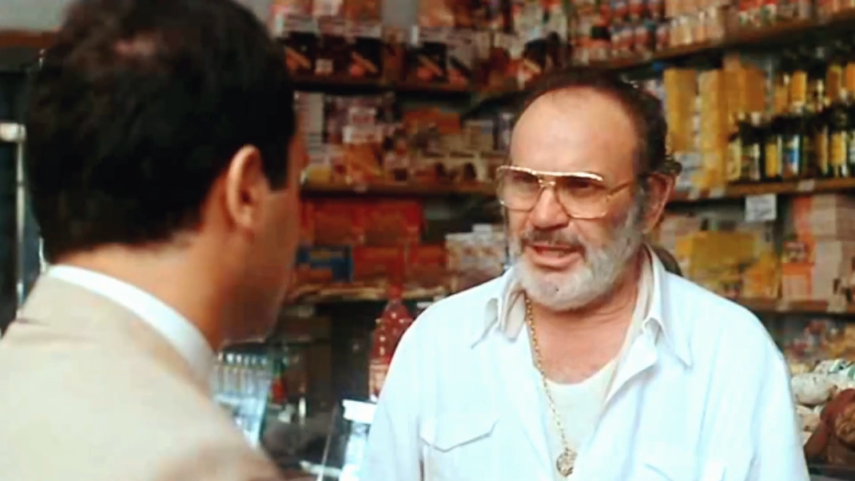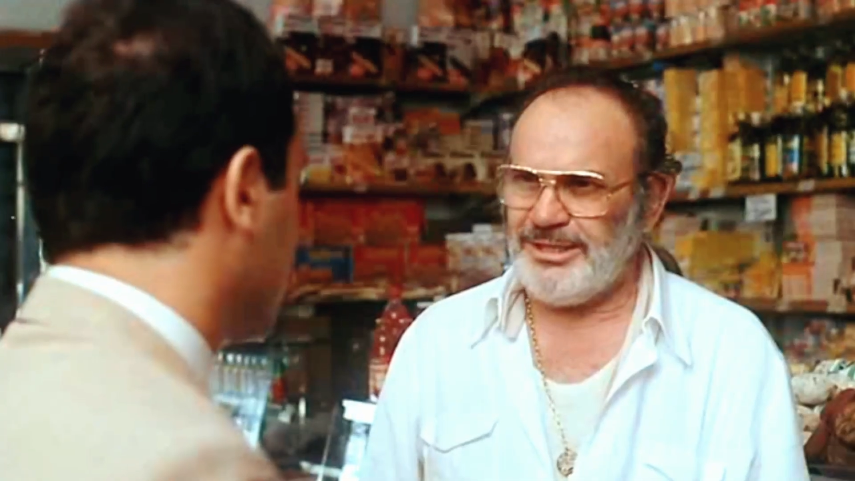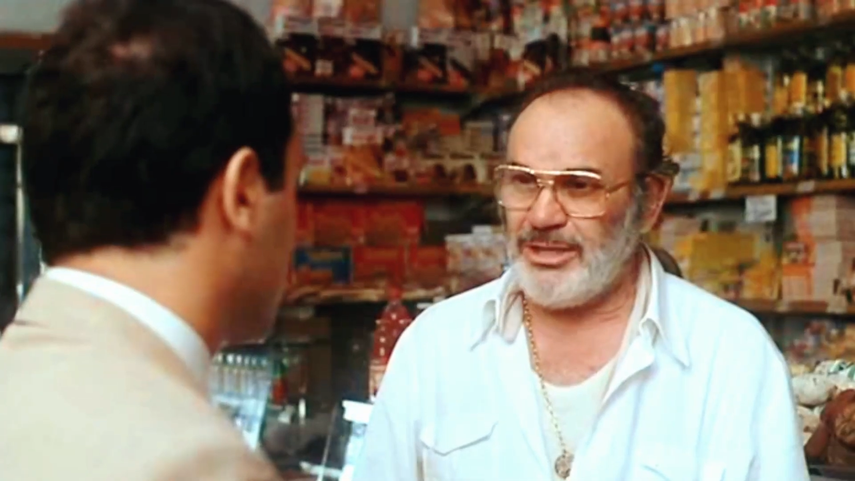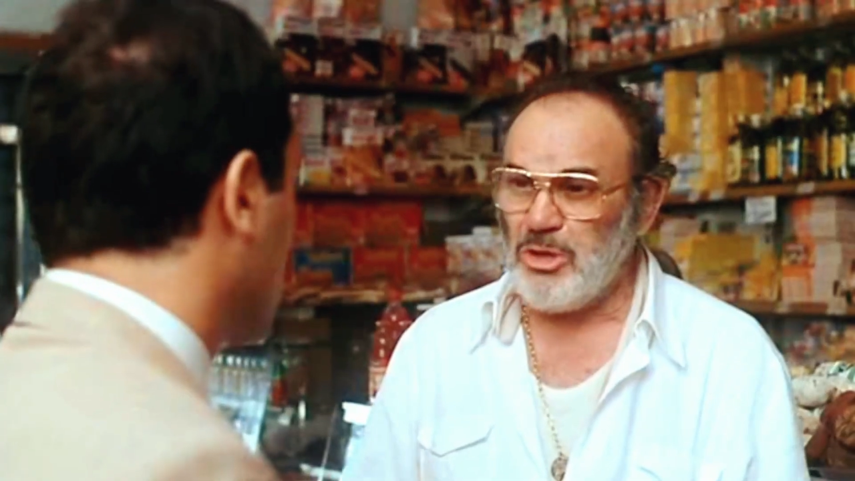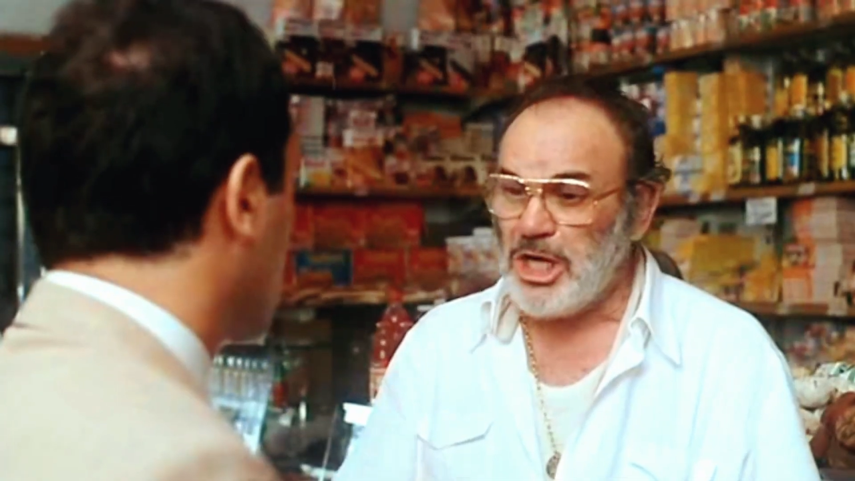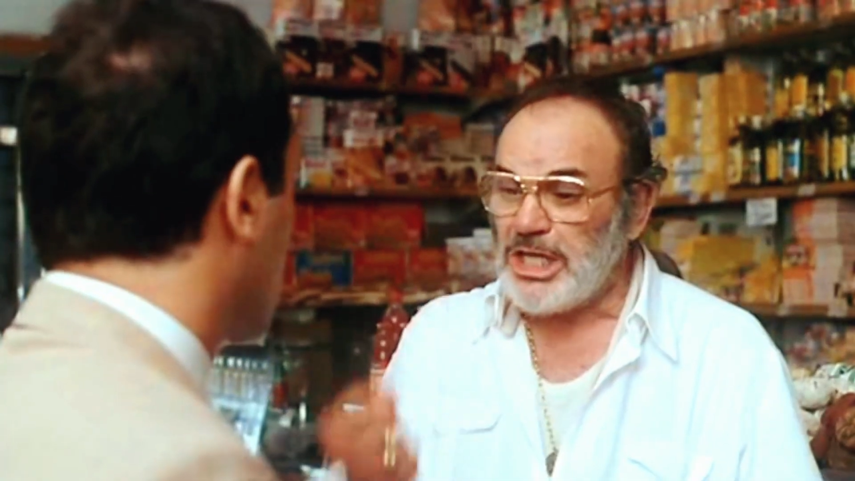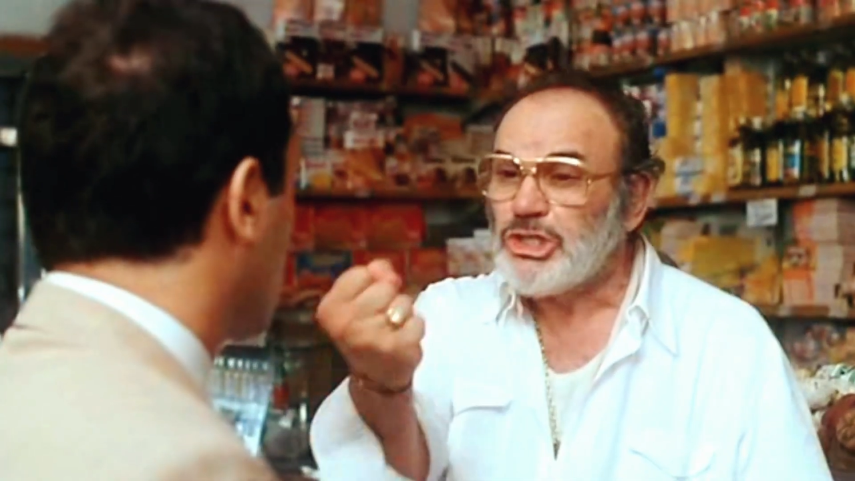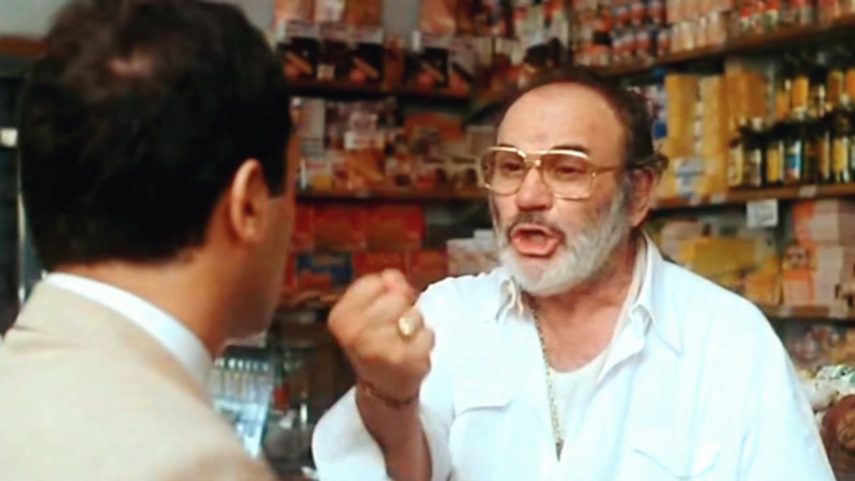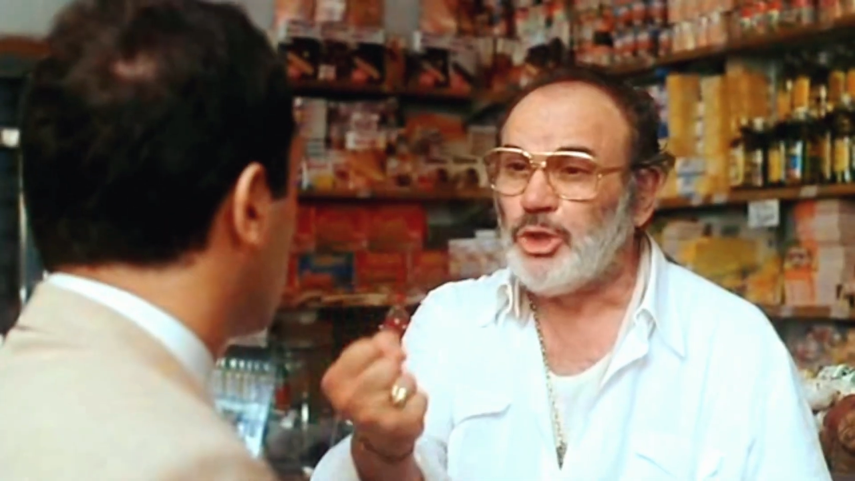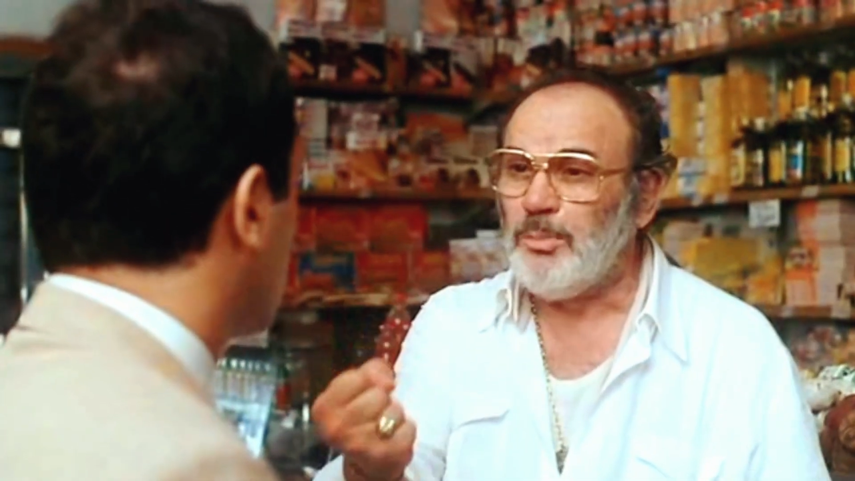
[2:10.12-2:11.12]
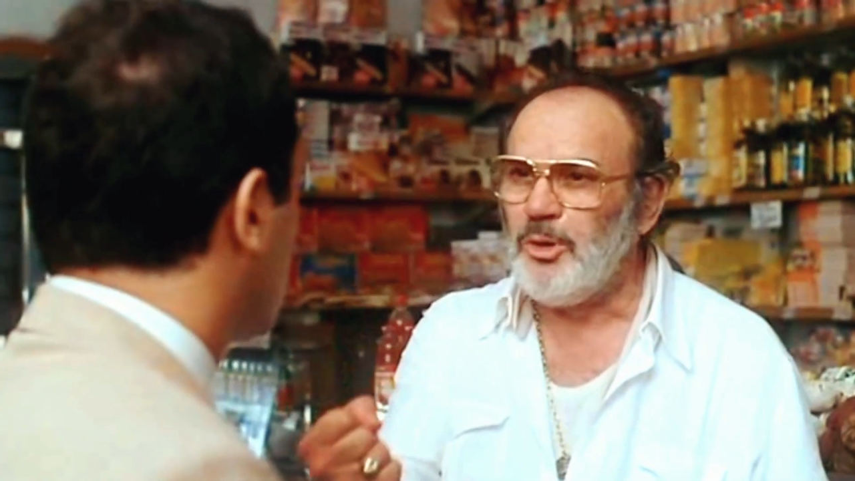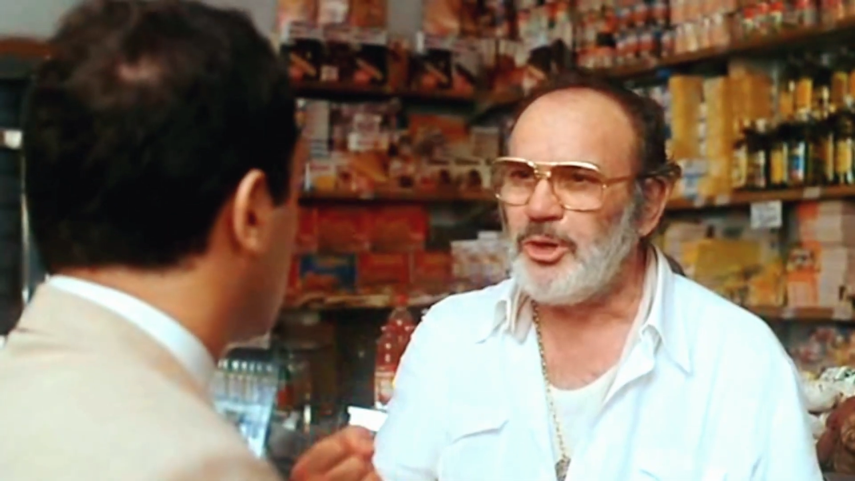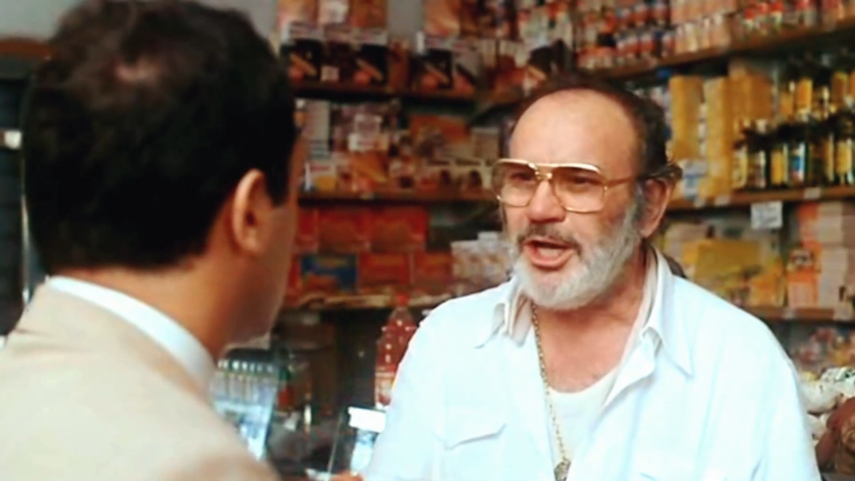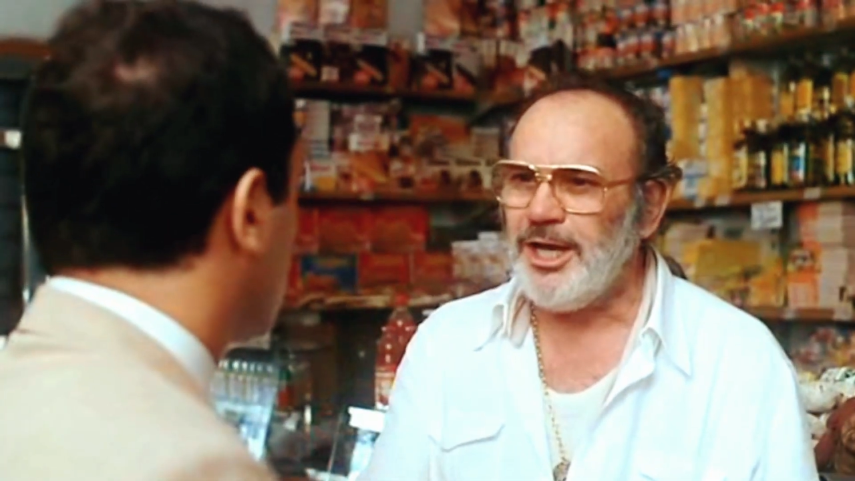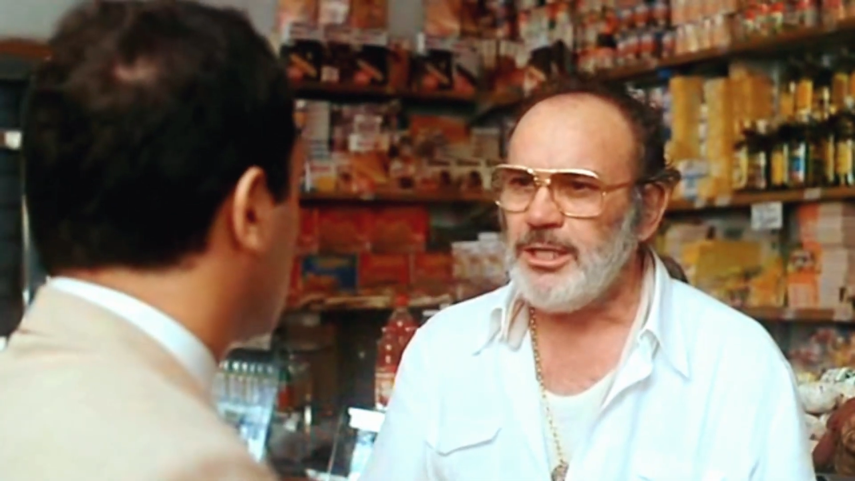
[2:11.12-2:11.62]
mi ha dato un cassotto in
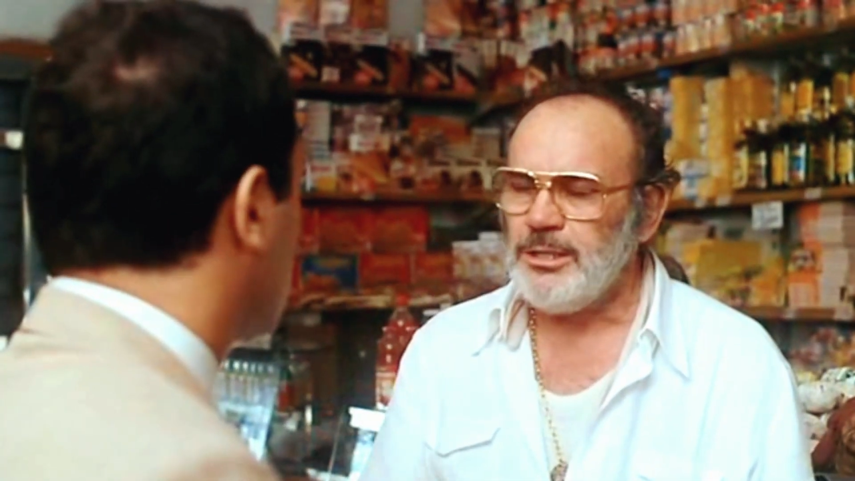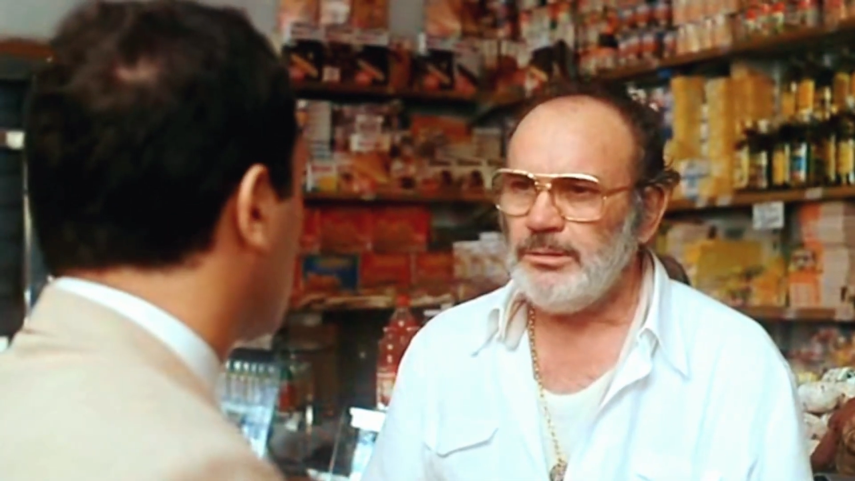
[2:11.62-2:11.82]
buca,